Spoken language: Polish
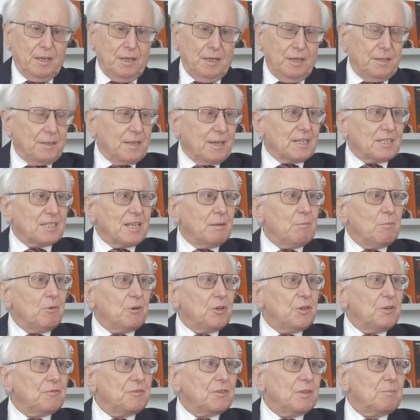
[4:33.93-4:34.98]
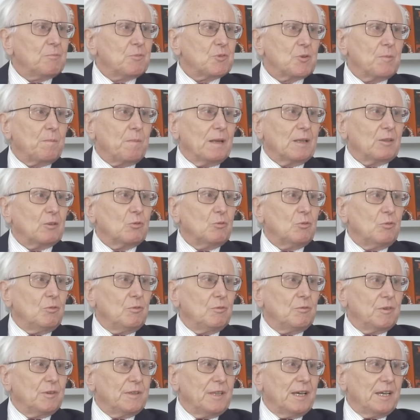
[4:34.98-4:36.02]
I tak samo i w tym
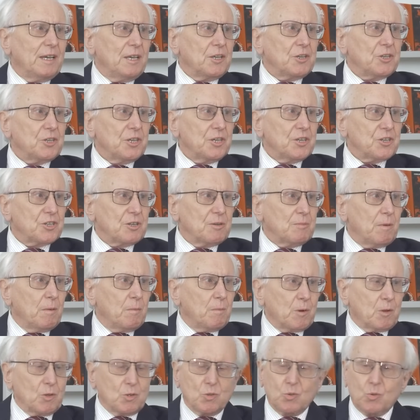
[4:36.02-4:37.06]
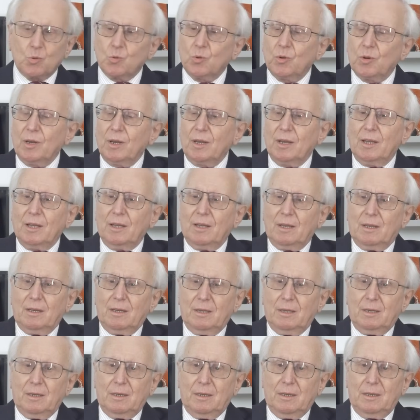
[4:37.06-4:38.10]
przypadku wydaje się, że po prostu
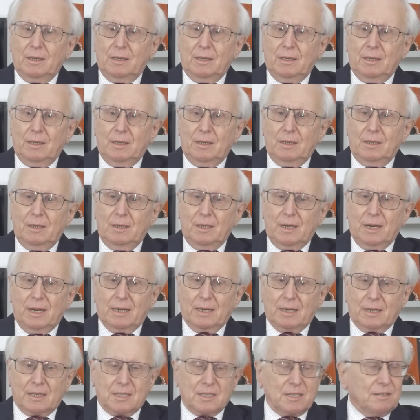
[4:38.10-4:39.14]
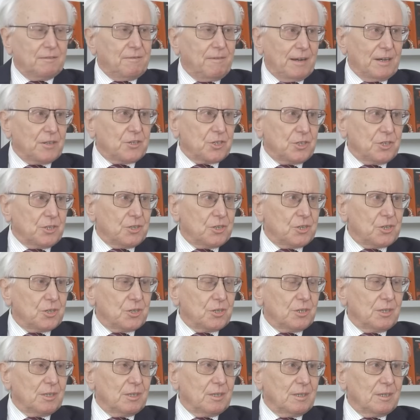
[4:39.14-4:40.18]
y, Iran chce
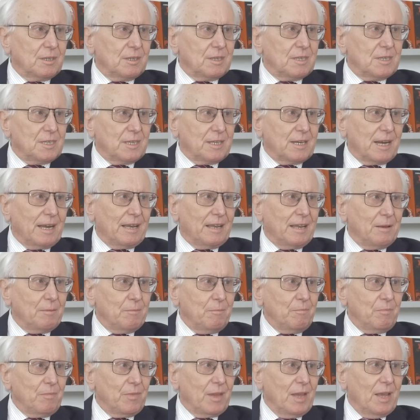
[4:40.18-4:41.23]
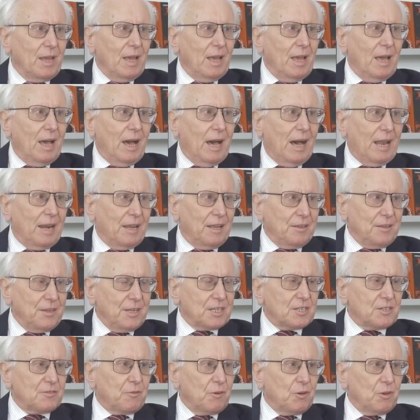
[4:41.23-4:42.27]
walczyć y, z Iranem, ale
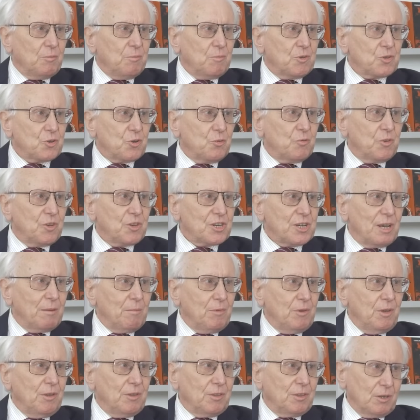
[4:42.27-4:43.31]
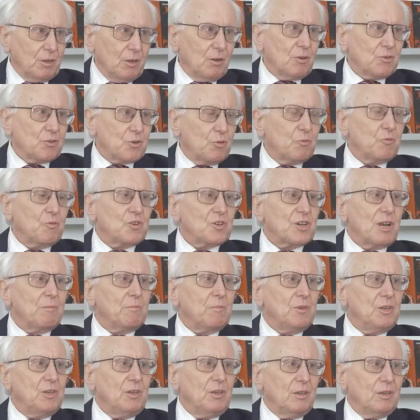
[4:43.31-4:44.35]
nie swoimi żołnierzami, tylko
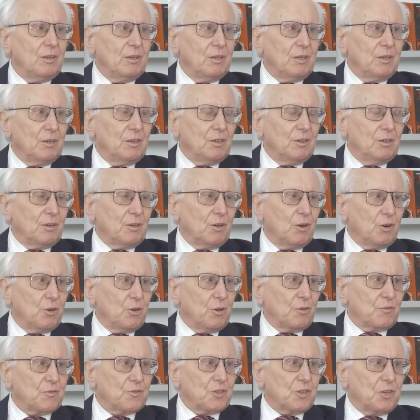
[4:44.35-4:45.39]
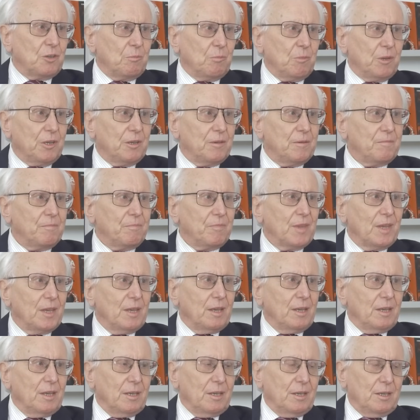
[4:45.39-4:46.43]
żołnierzami gojowskimi.
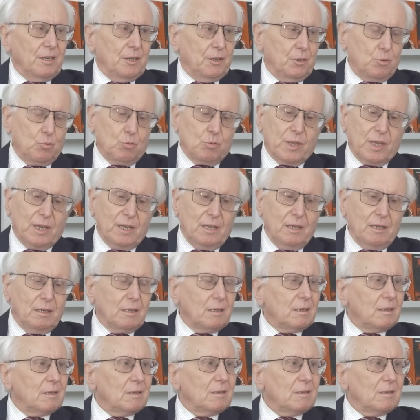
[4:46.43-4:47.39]
I tutaj